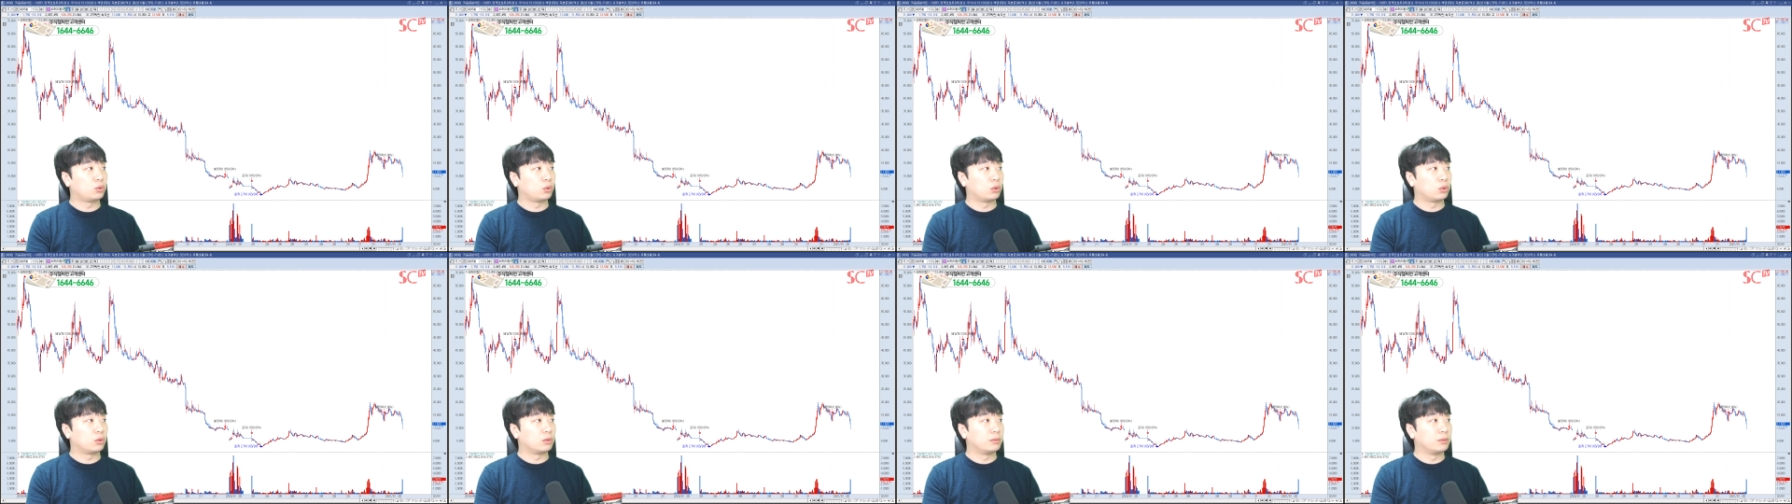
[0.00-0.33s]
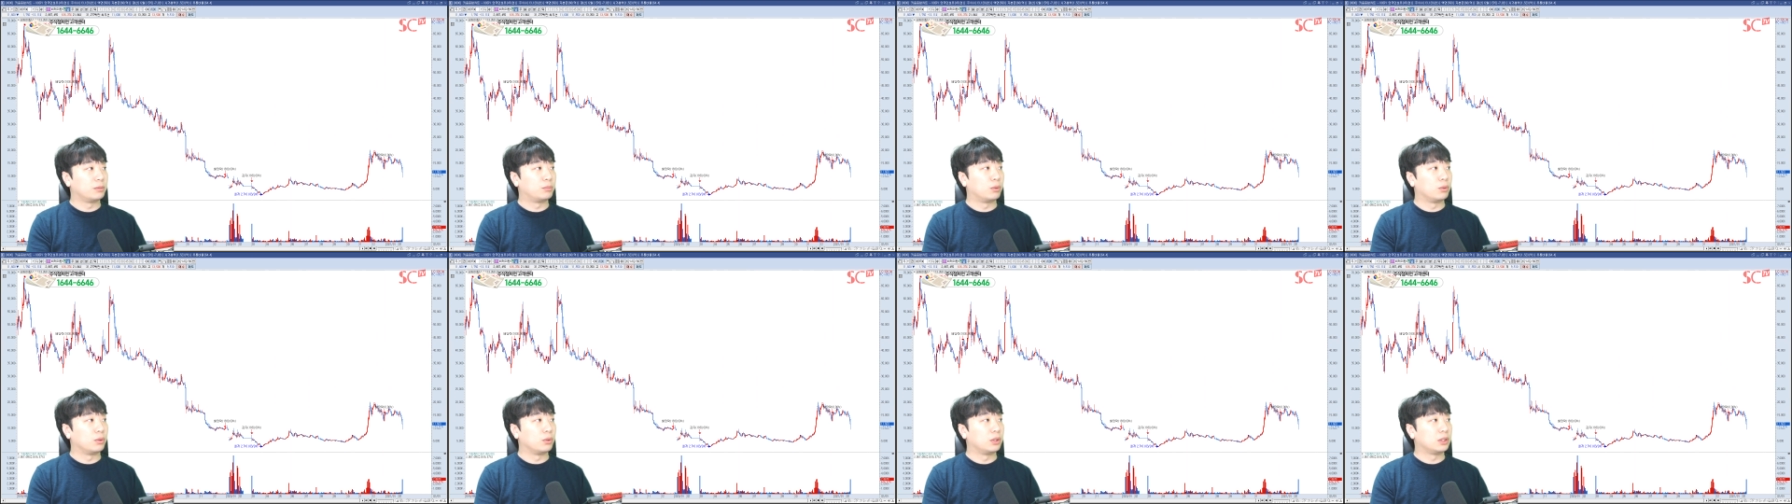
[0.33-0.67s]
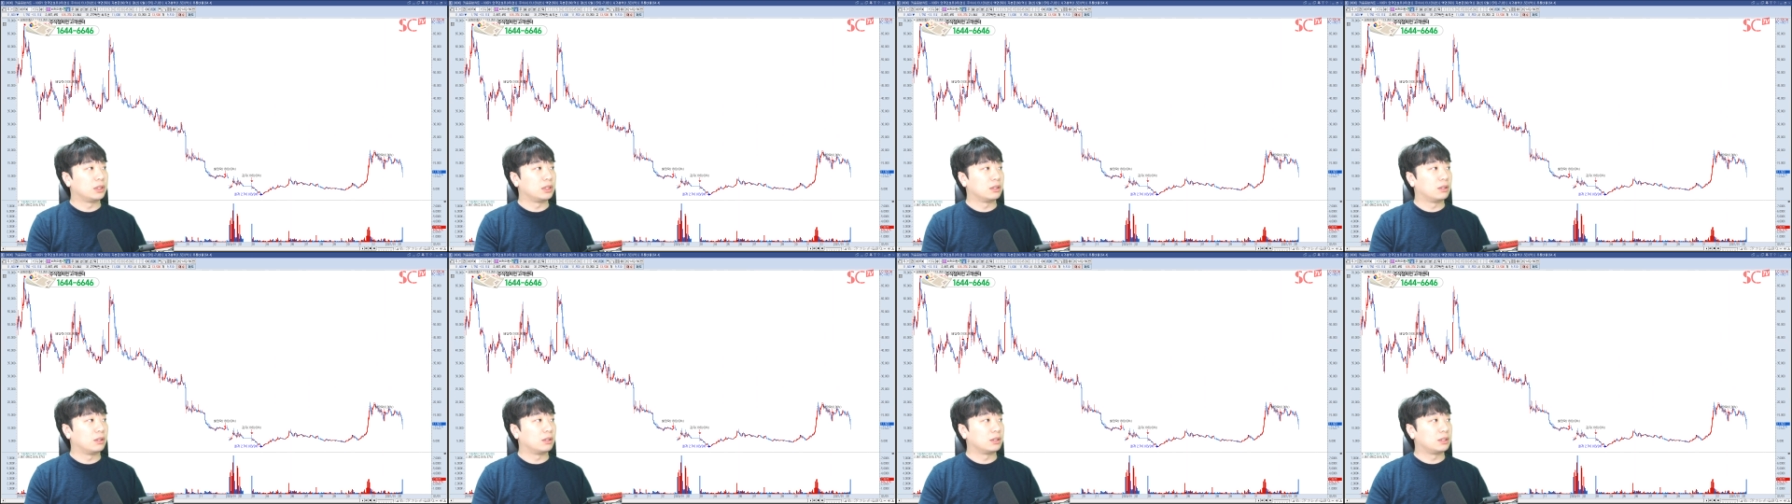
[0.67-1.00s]
조금은
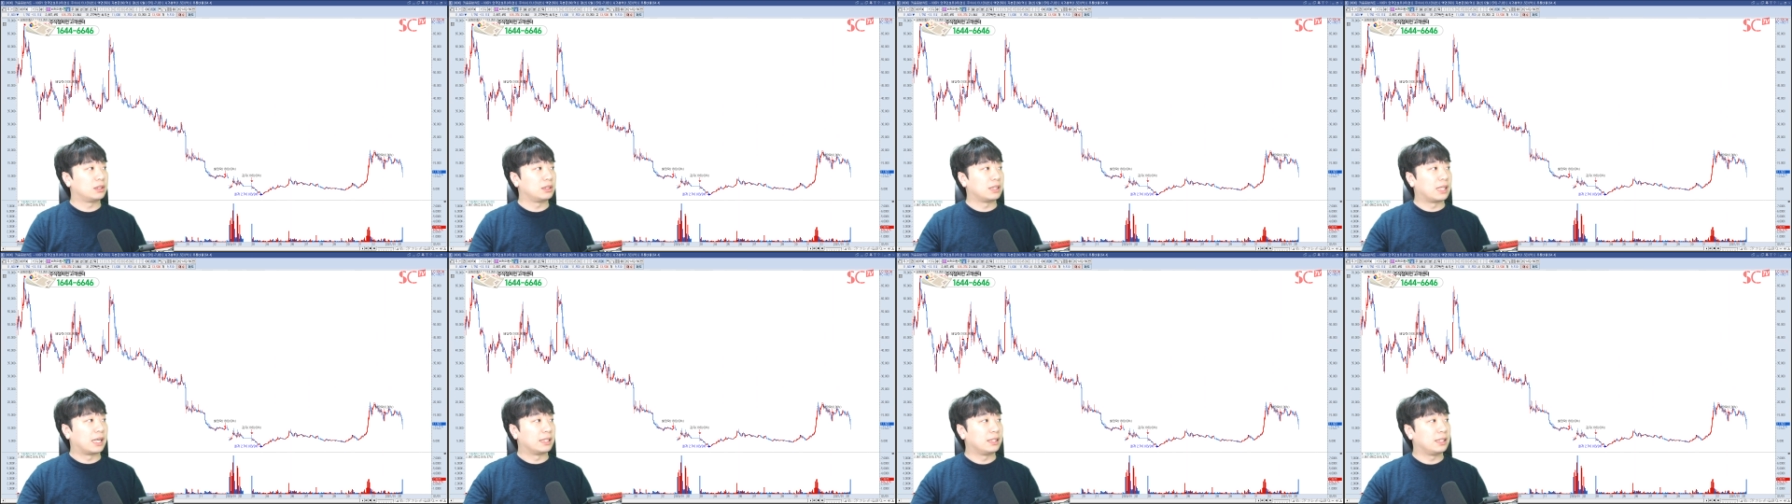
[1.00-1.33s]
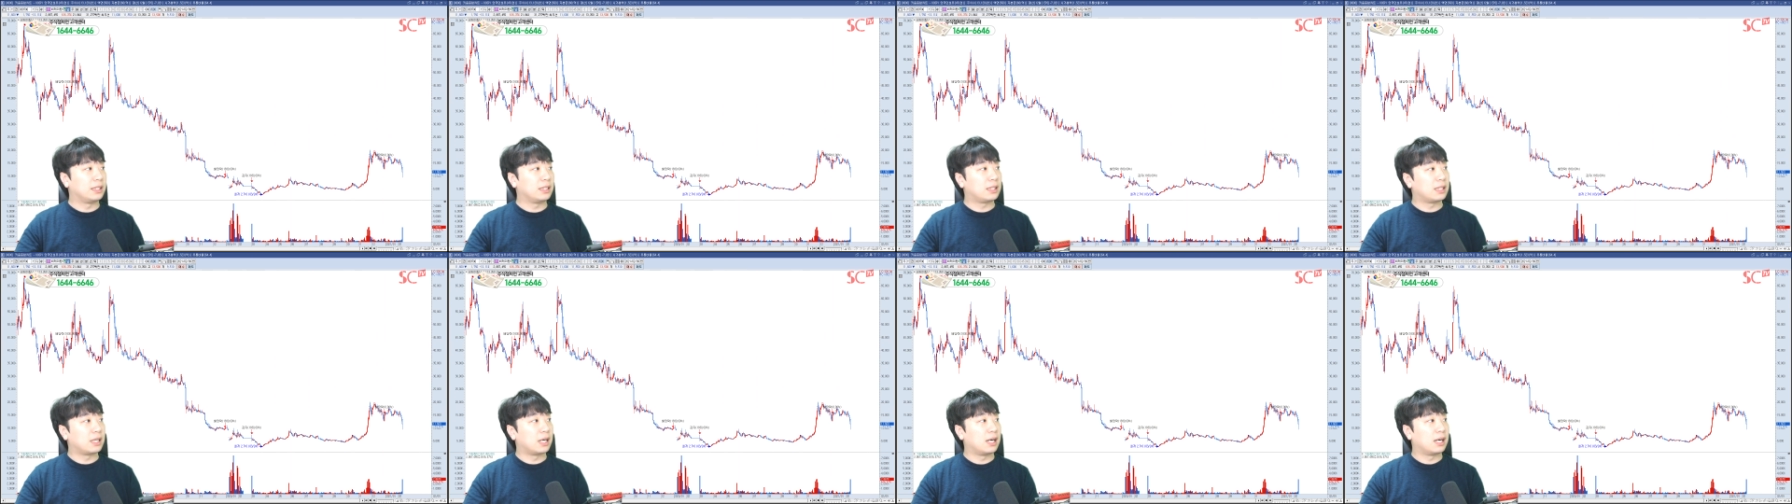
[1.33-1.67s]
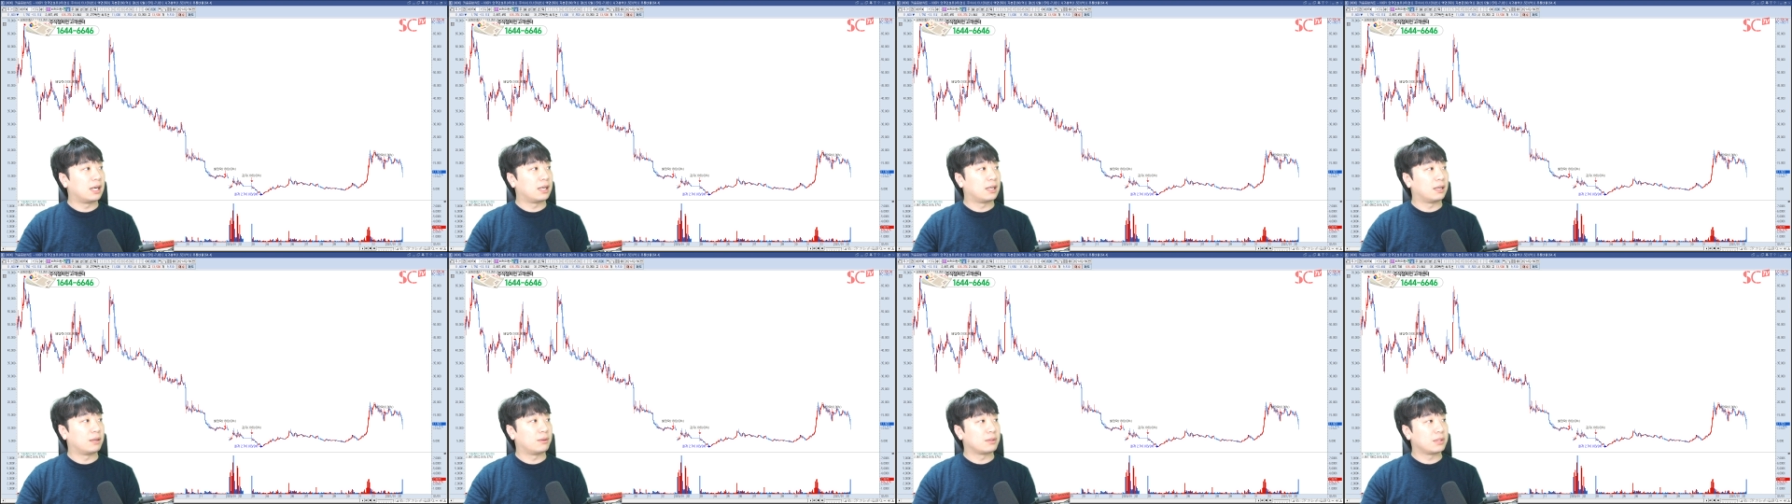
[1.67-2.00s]
보여지는 것은
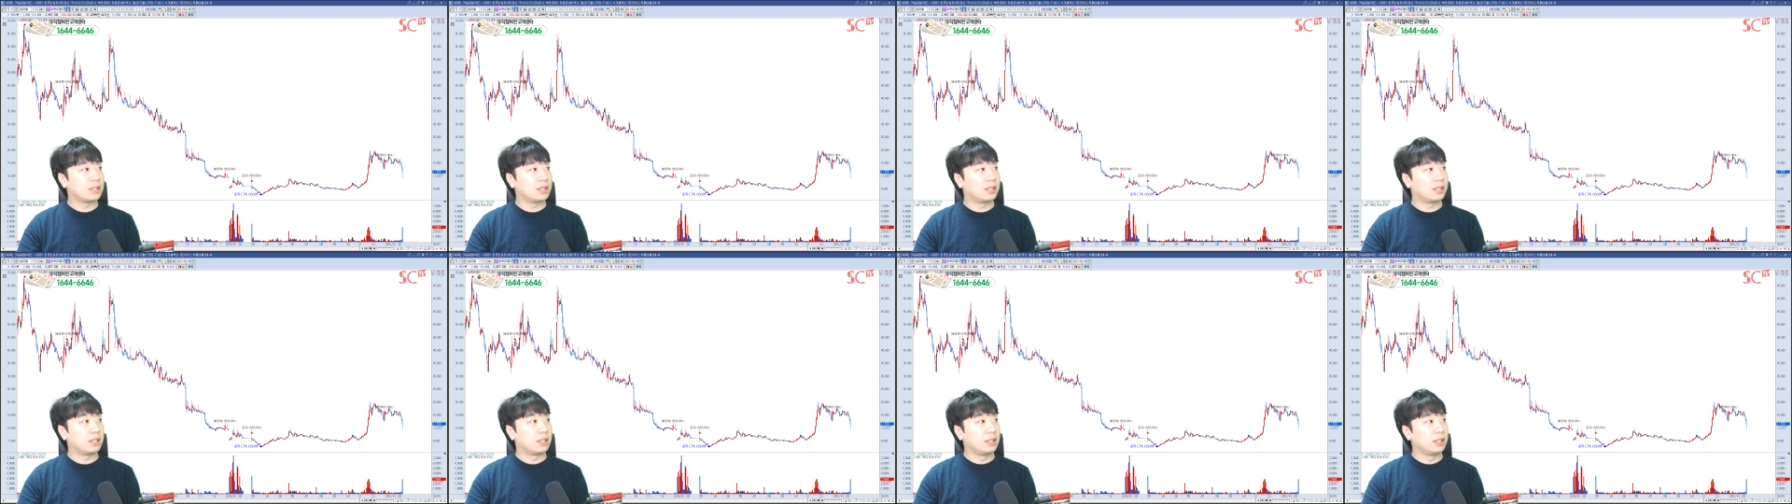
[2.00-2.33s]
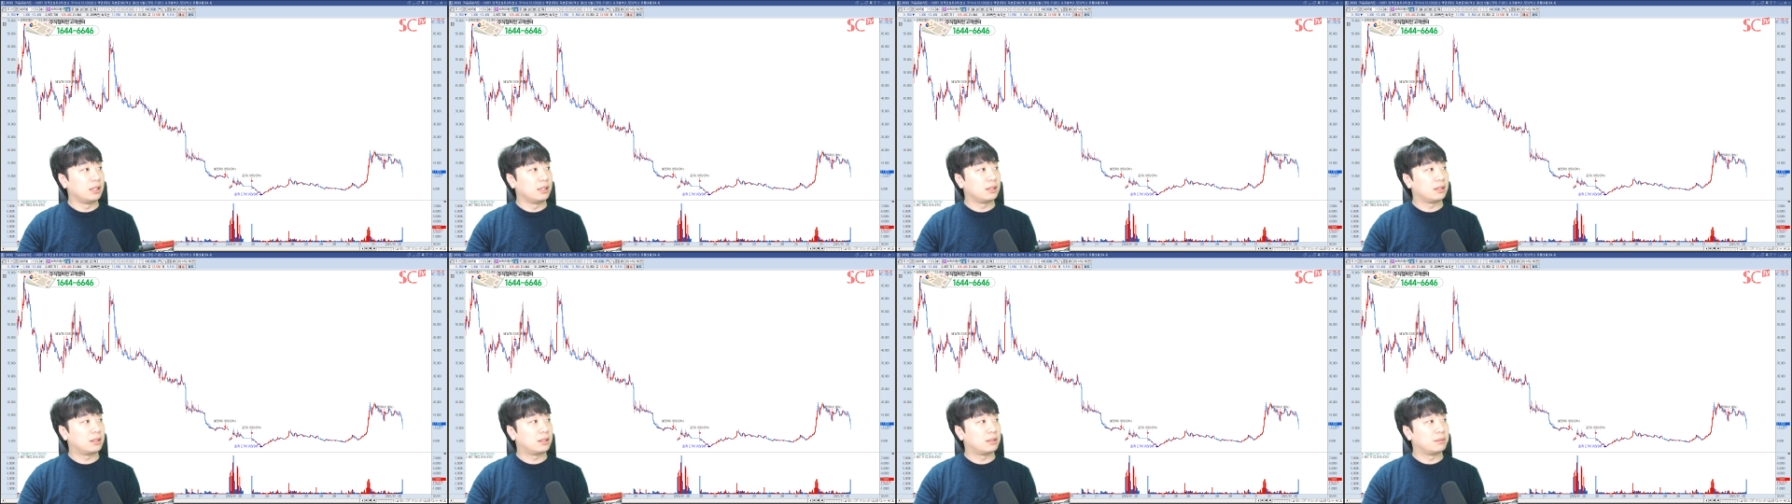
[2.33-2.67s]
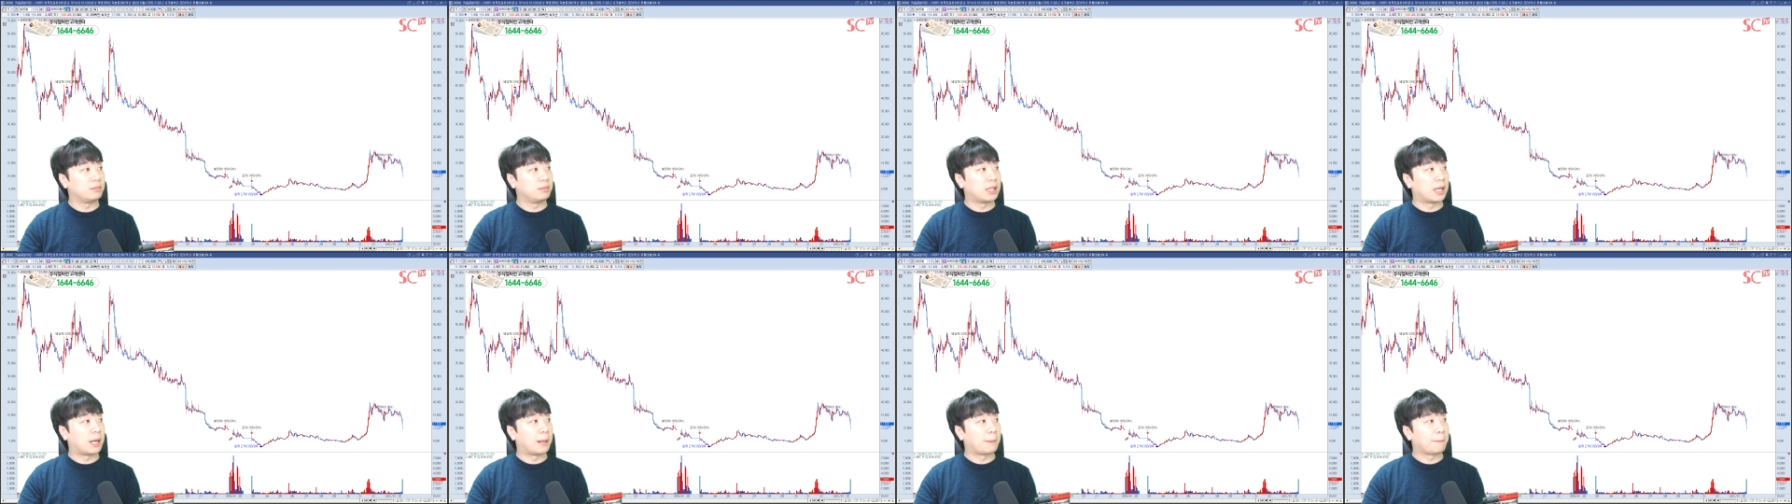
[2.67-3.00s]
아닐까 라고 생각이
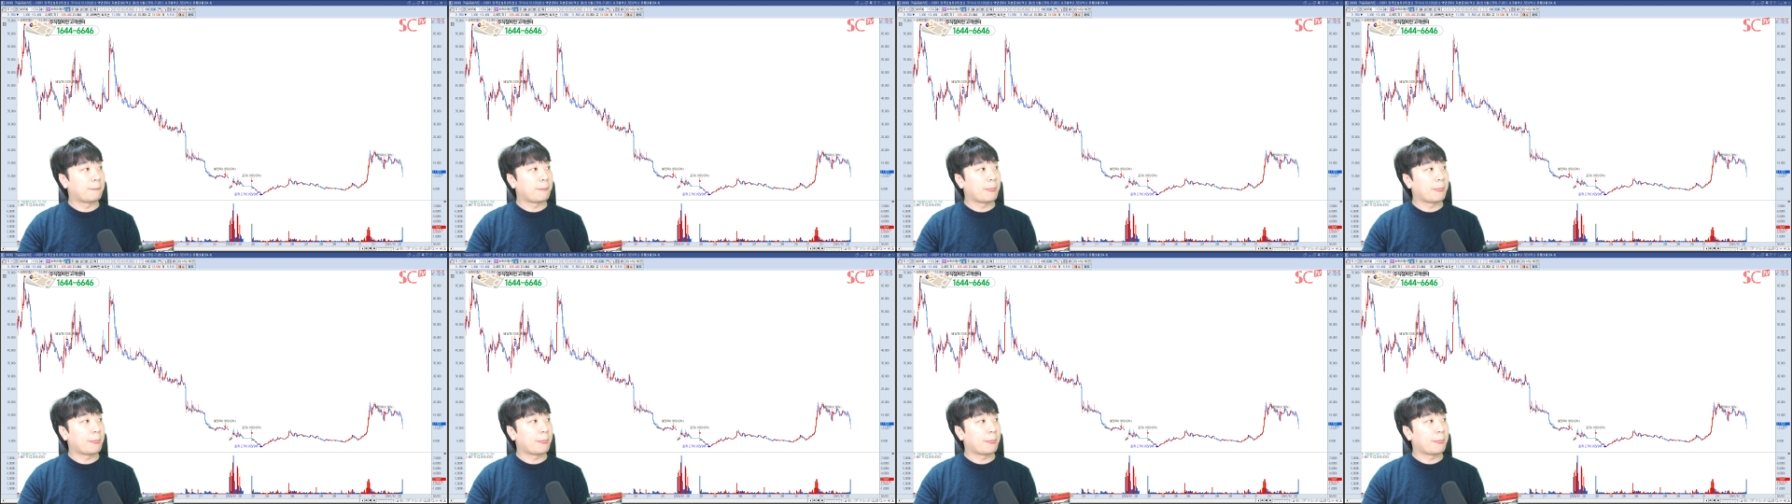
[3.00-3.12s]
듭니다